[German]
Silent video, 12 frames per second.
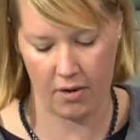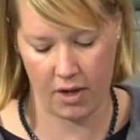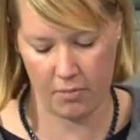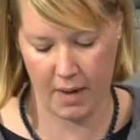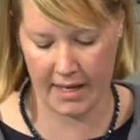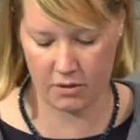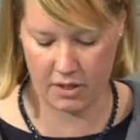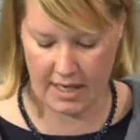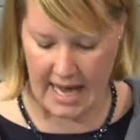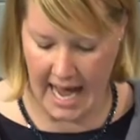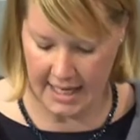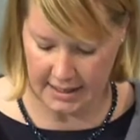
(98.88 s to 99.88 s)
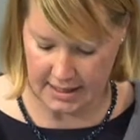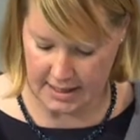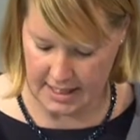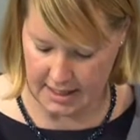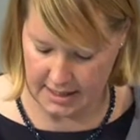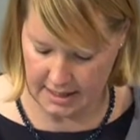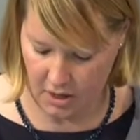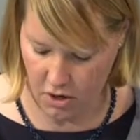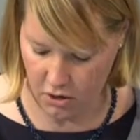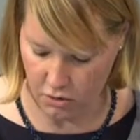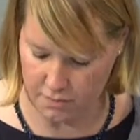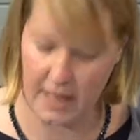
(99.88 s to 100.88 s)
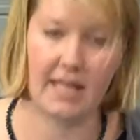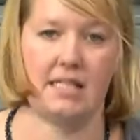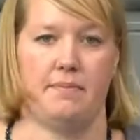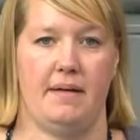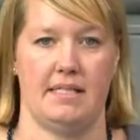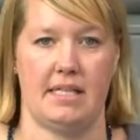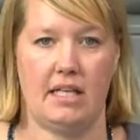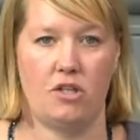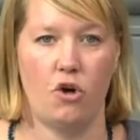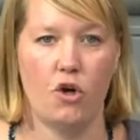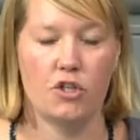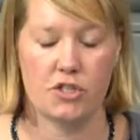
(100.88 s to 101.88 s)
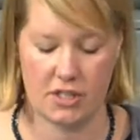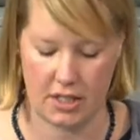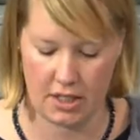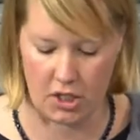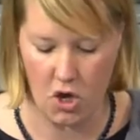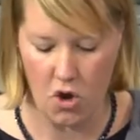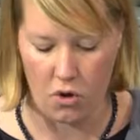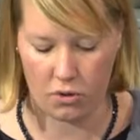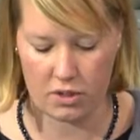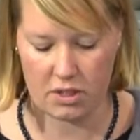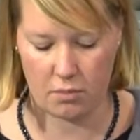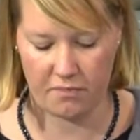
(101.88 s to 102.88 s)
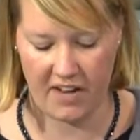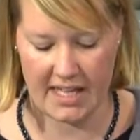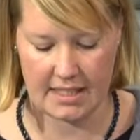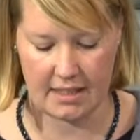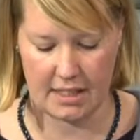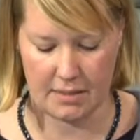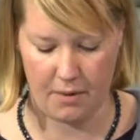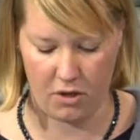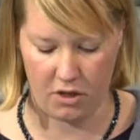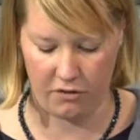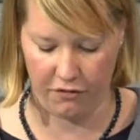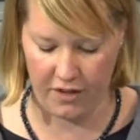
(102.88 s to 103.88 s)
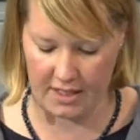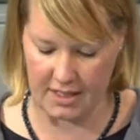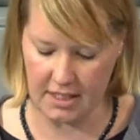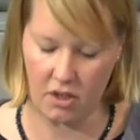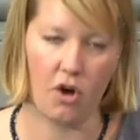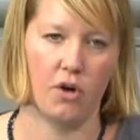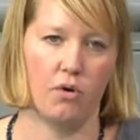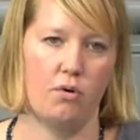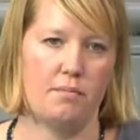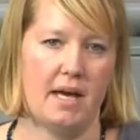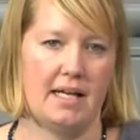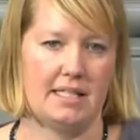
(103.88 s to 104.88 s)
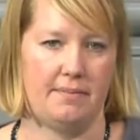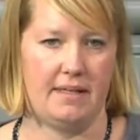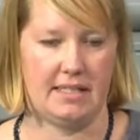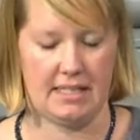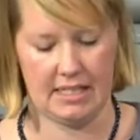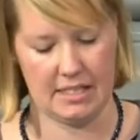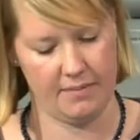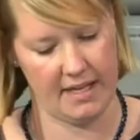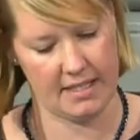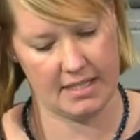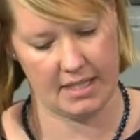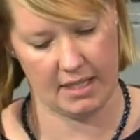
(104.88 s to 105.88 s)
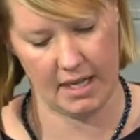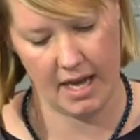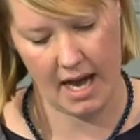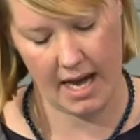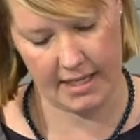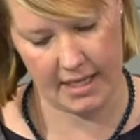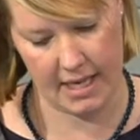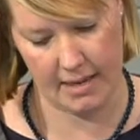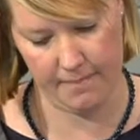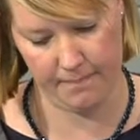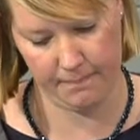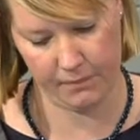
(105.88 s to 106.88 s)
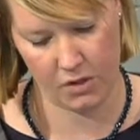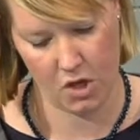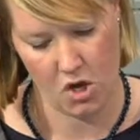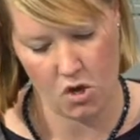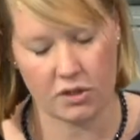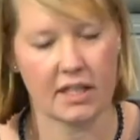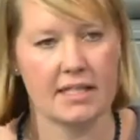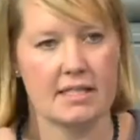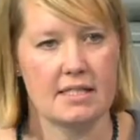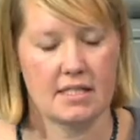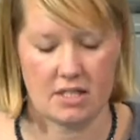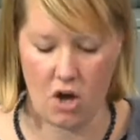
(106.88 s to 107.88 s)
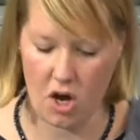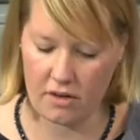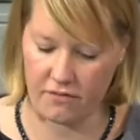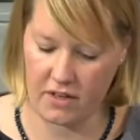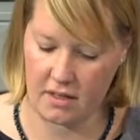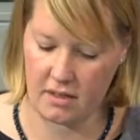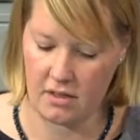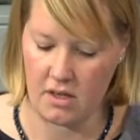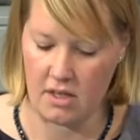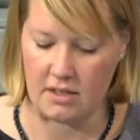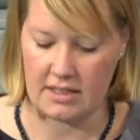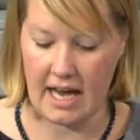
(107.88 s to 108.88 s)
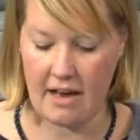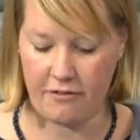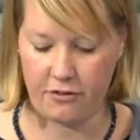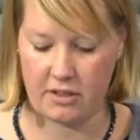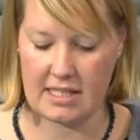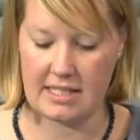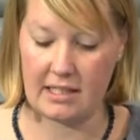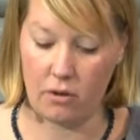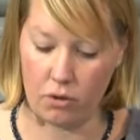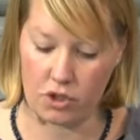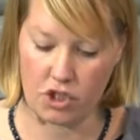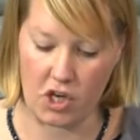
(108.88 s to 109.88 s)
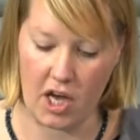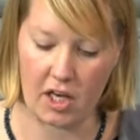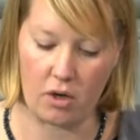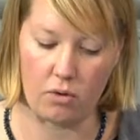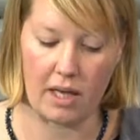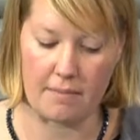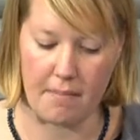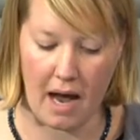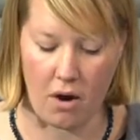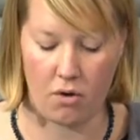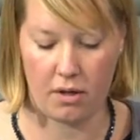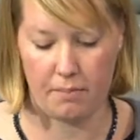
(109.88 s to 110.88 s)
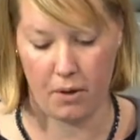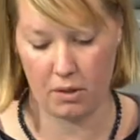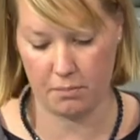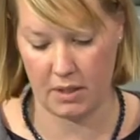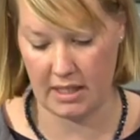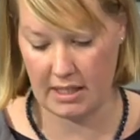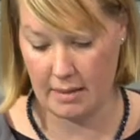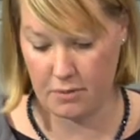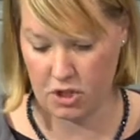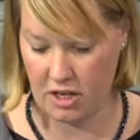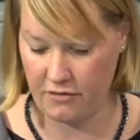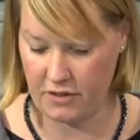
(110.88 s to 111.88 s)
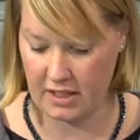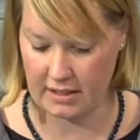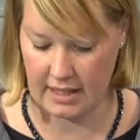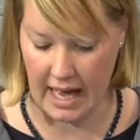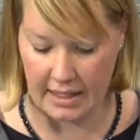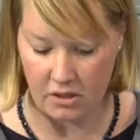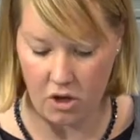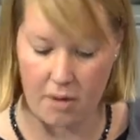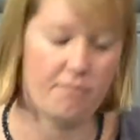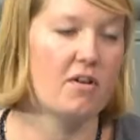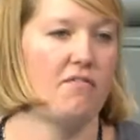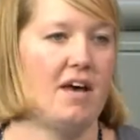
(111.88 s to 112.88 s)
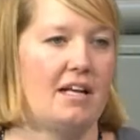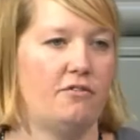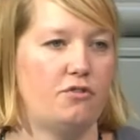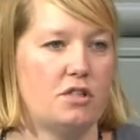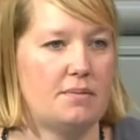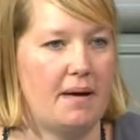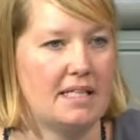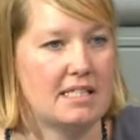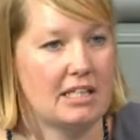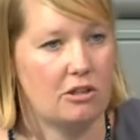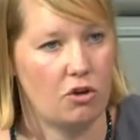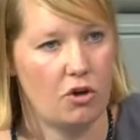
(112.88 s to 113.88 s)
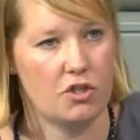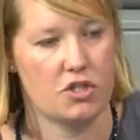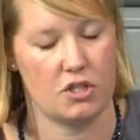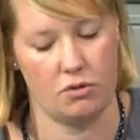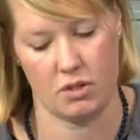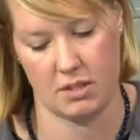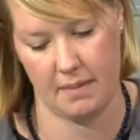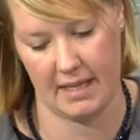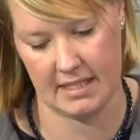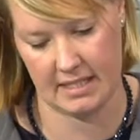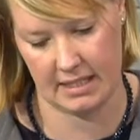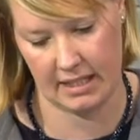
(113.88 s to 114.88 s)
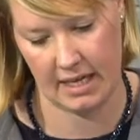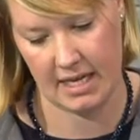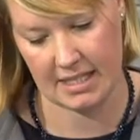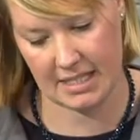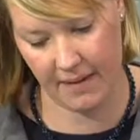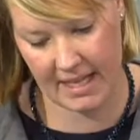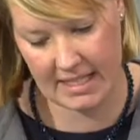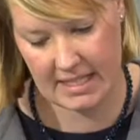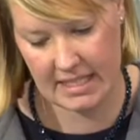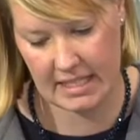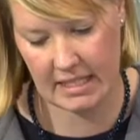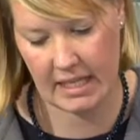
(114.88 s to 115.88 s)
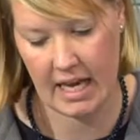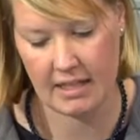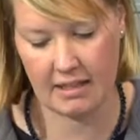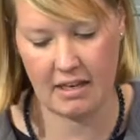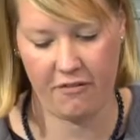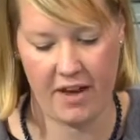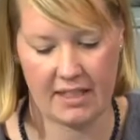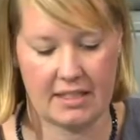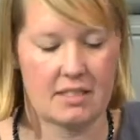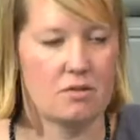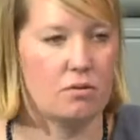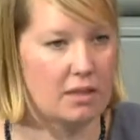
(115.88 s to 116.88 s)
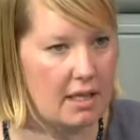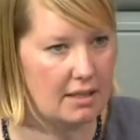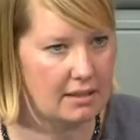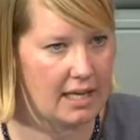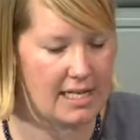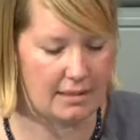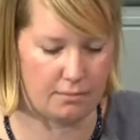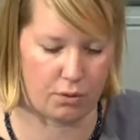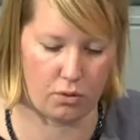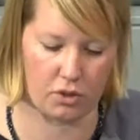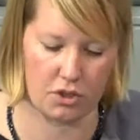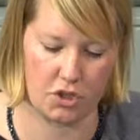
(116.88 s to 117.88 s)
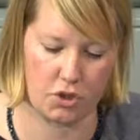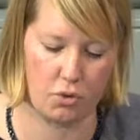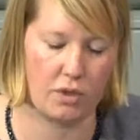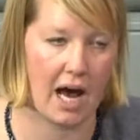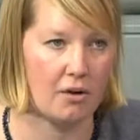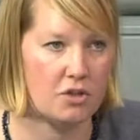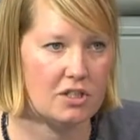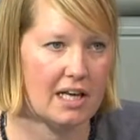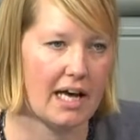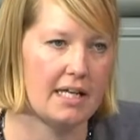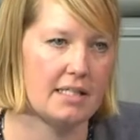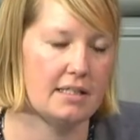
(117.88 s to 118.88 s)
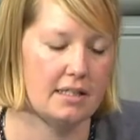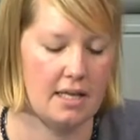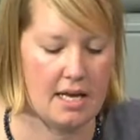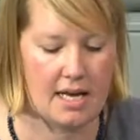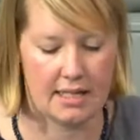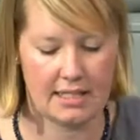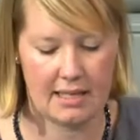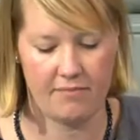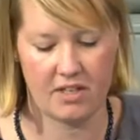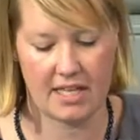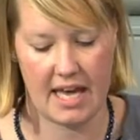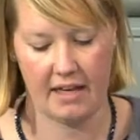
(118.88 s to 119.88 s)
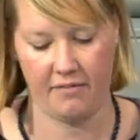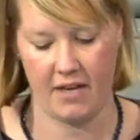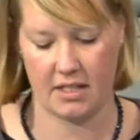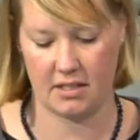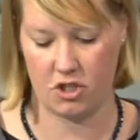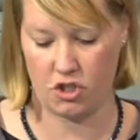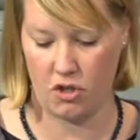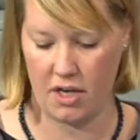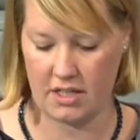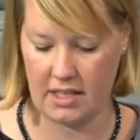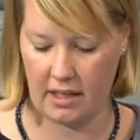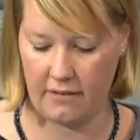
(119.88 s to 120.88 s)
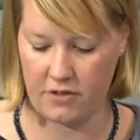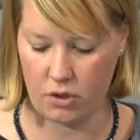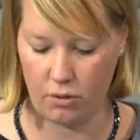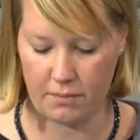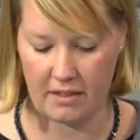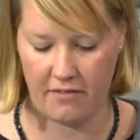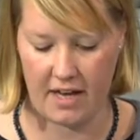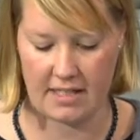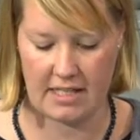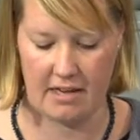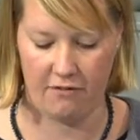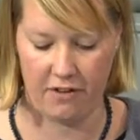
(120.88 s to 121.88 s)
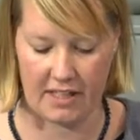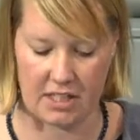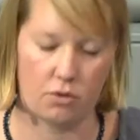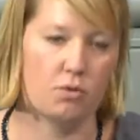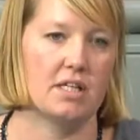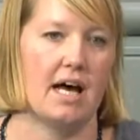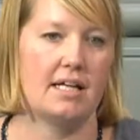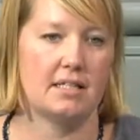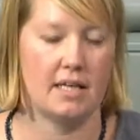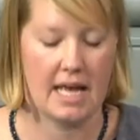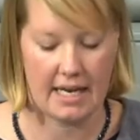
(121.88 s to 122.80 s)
um 168 Euro im Jahr 2019 und um weitere 240 Euro im Jahr 2020 anheben. Und drittens sorgen wir dafür, dass die Lohnsteigerungen eben auch im Portemonnaie der Beschäftigten ankommen. Wir werden für 2019 und 2020 den Effekt der sogenannten kalten Progression ausgleichen, indem wir die Eckwerte des Steuertarifs um den Wert der Inflationsrate